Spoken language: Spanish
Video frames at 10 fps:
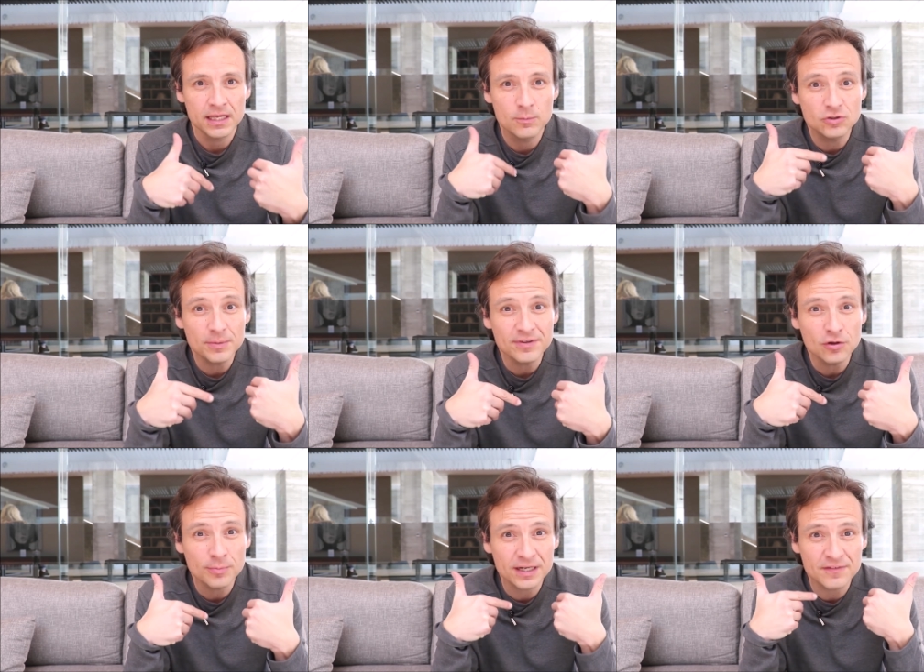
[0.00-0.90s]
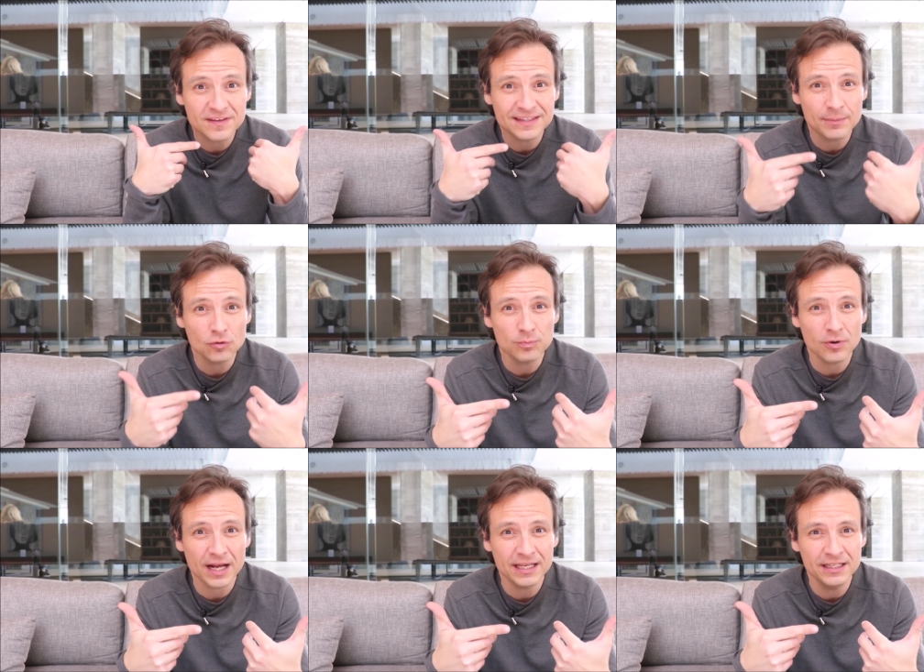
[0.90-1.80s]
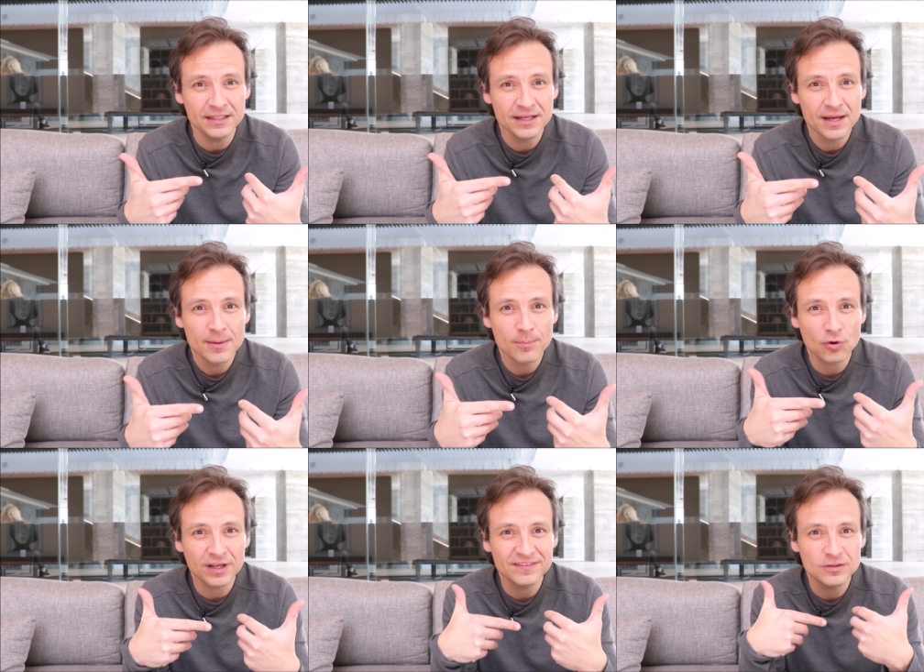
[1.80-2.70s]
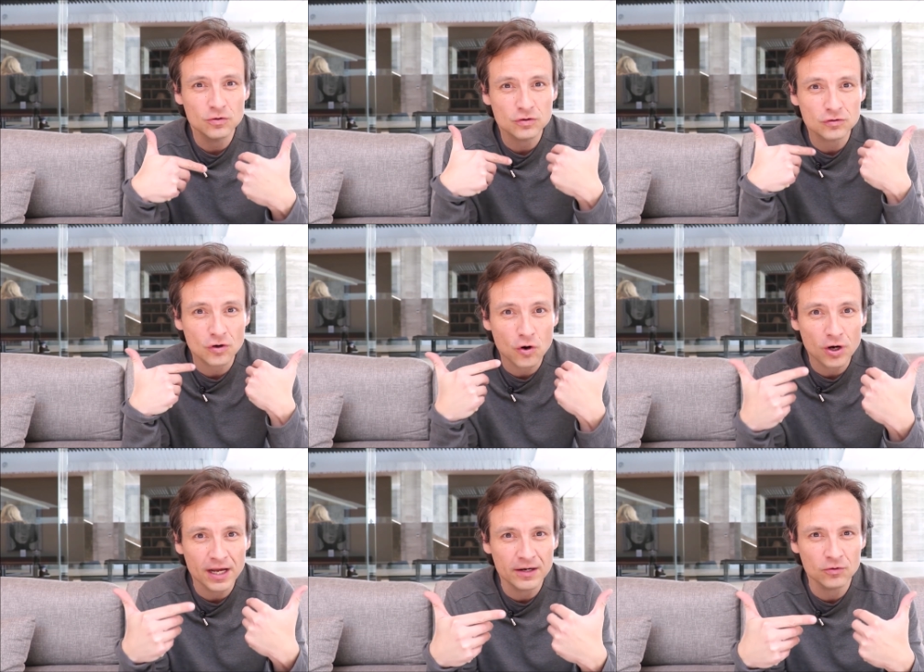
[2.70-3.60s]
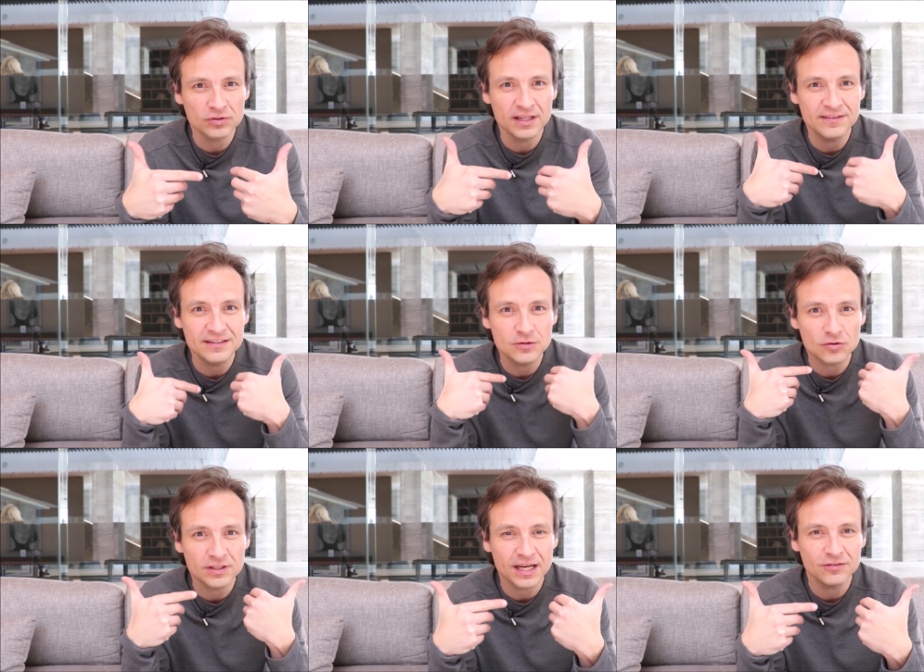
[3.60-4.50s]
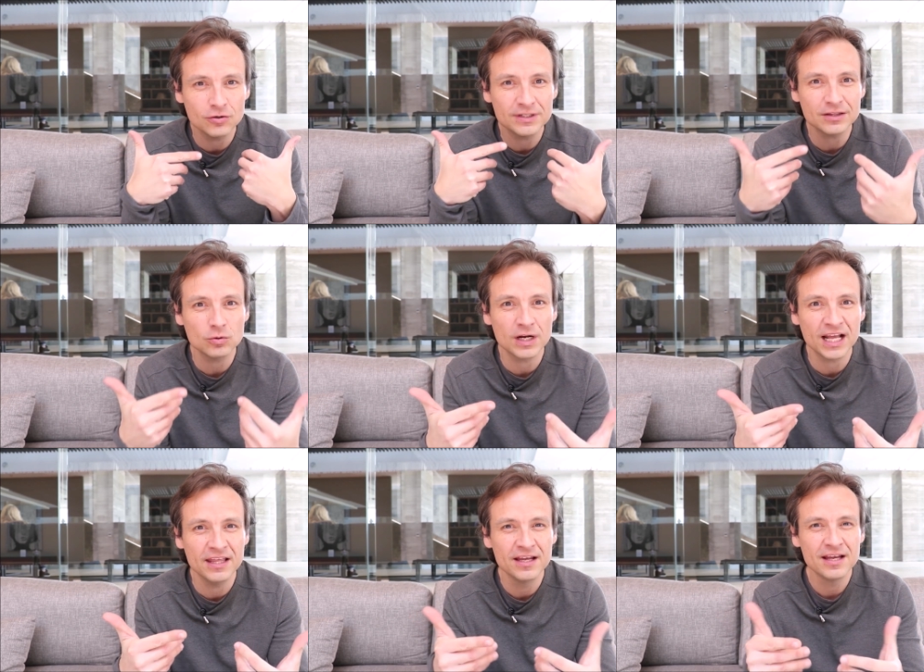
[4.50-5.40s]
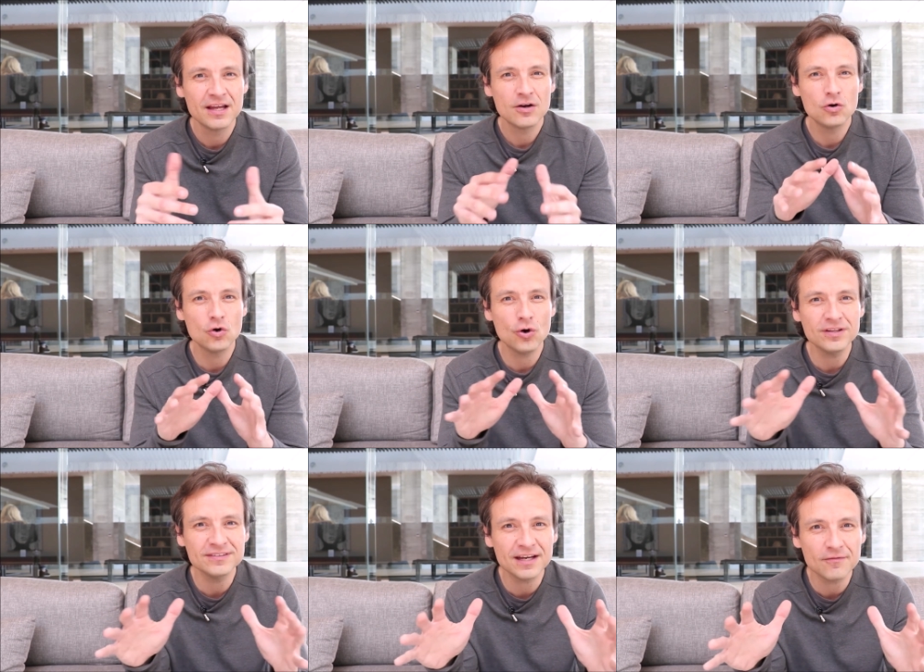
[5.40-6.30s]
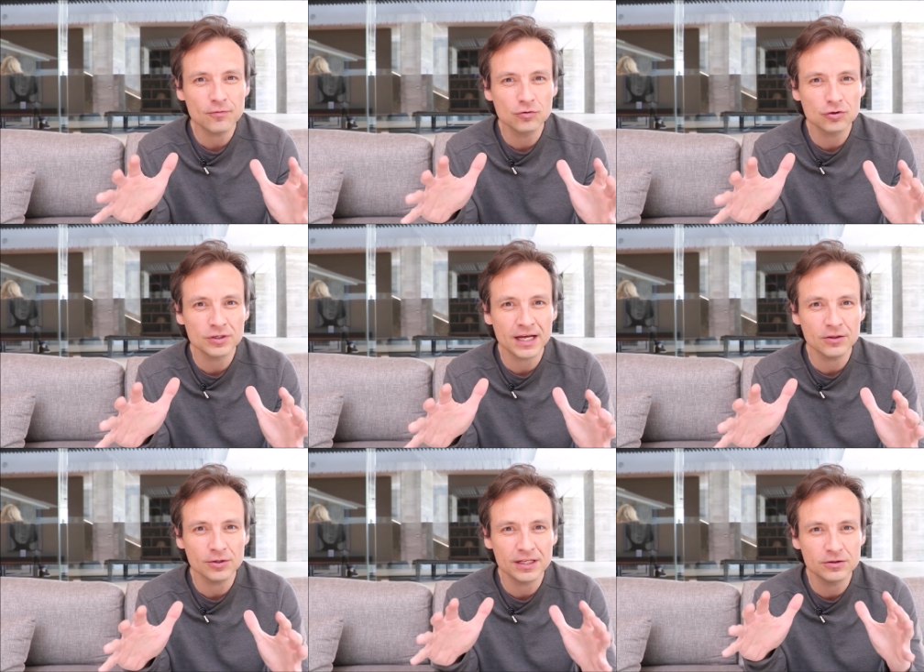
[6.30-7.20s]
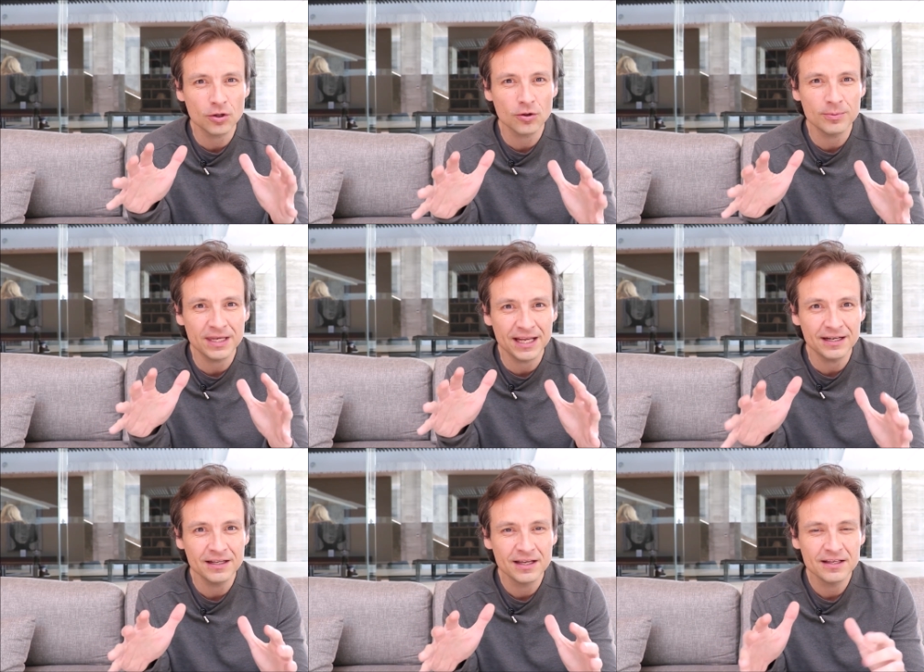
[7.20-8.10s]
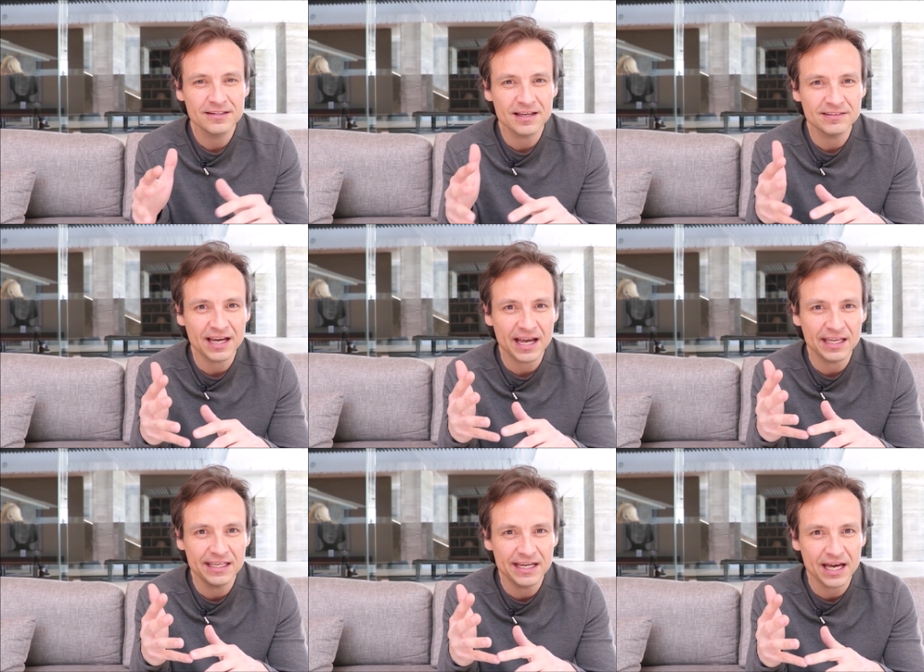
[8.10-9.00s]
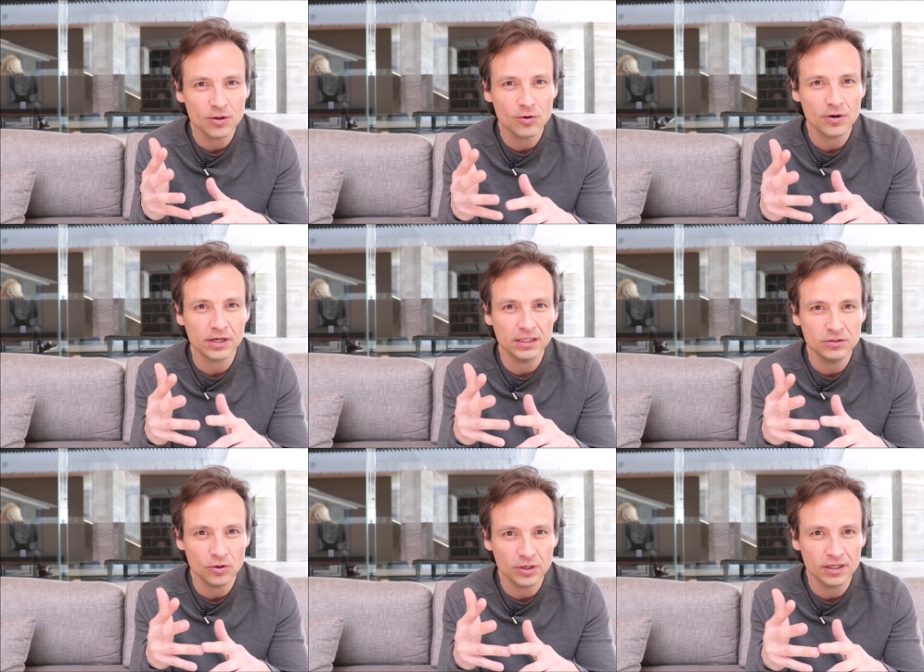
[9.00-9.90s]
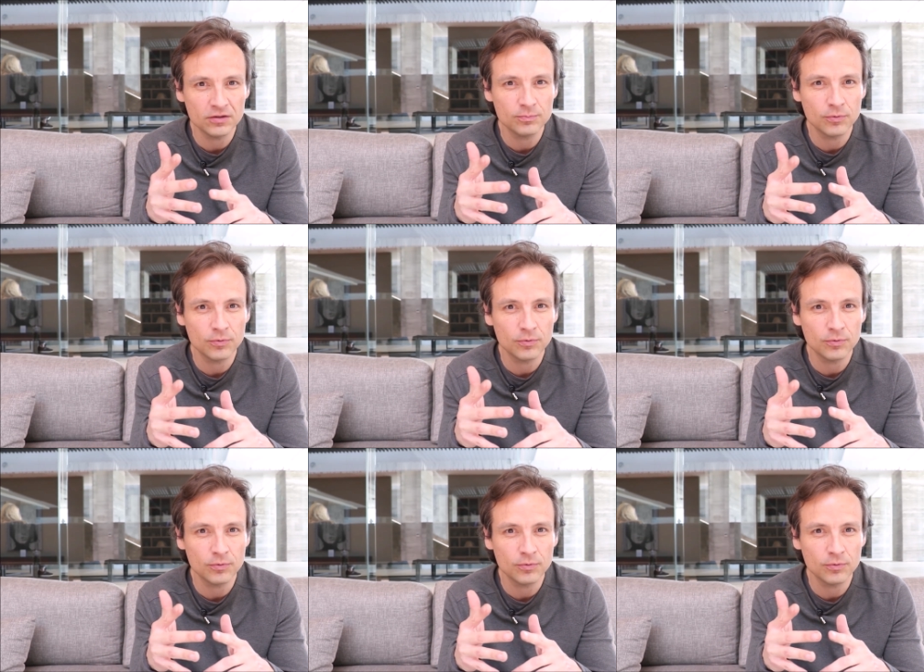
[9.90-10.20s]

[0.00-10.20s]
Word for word: Y muchas veces lo manifestamos por ahí porque si nuestros órganos de desintoxicación natural no están funcionando de todo bien, ya sea hígado, riñones,